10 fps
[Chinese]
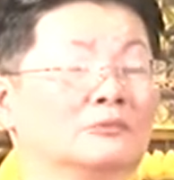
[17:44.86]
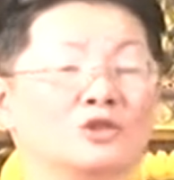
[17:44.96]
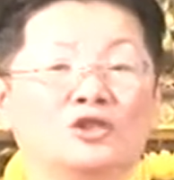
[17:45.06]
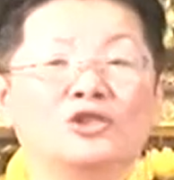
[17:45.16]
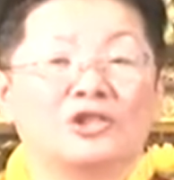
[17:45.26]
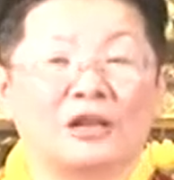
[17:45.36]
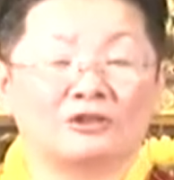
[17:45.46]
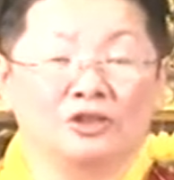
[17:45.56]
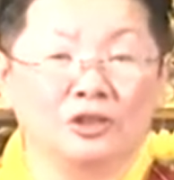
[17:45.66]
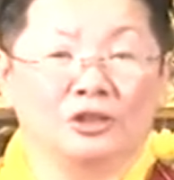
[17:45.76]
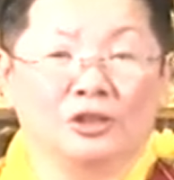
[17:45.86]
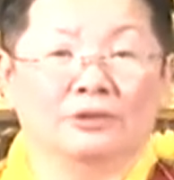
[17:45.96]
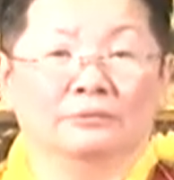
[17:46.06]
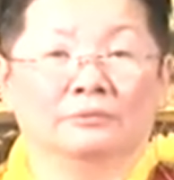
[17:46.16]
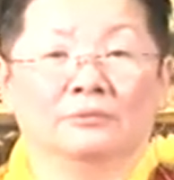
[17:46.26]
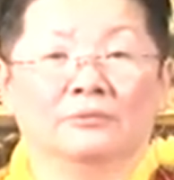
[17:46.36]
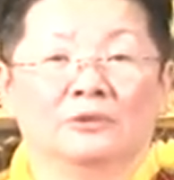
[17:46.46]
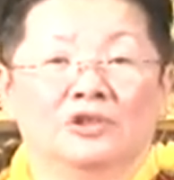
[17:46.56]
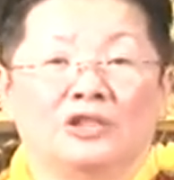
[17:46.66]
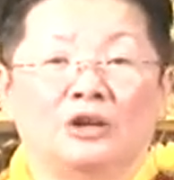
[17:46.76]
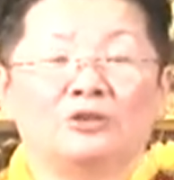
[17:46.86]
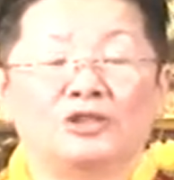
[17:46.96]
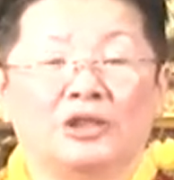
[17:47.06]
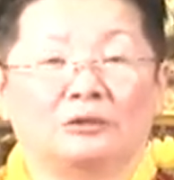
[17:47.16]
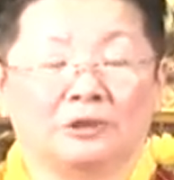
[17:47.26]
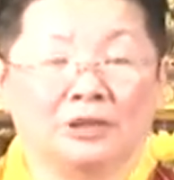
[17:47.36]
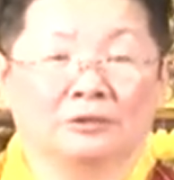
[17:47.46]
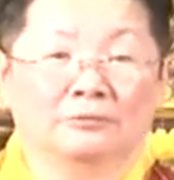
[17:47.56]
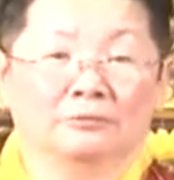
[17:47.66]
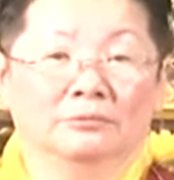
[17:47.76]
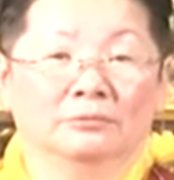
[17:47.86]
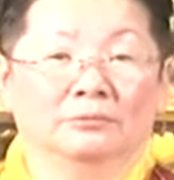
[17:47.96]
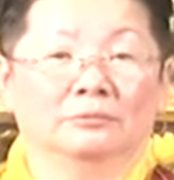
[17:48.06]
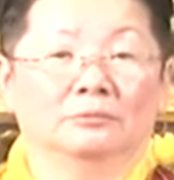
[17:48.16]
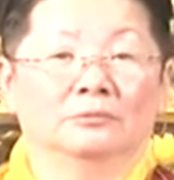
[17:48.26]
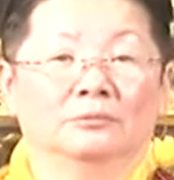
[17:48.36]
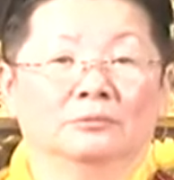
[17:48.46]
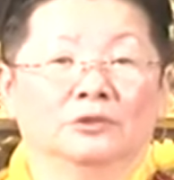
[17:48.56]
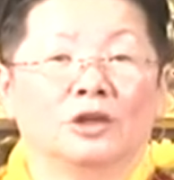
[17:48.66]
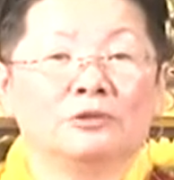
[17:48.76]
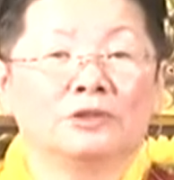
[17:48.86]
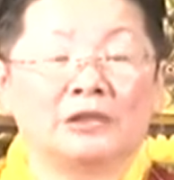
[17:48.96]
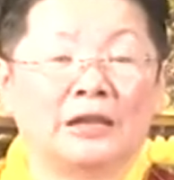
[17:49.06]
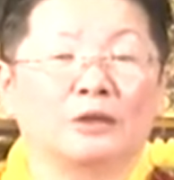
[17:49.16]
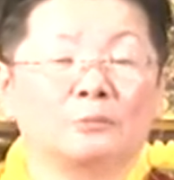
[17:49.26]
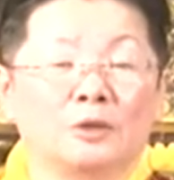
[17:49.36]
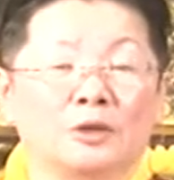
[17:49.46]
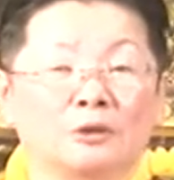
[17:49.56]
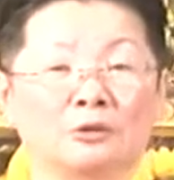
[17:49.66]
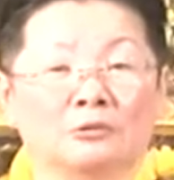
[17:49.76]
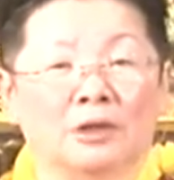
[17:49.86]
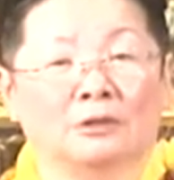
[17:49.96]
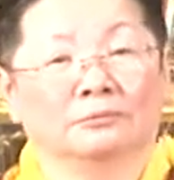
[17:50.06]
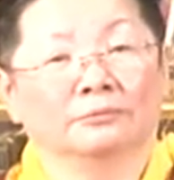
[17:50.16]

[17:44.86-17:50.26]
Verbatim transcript: 只想自己小小的。凑起来都不够用的，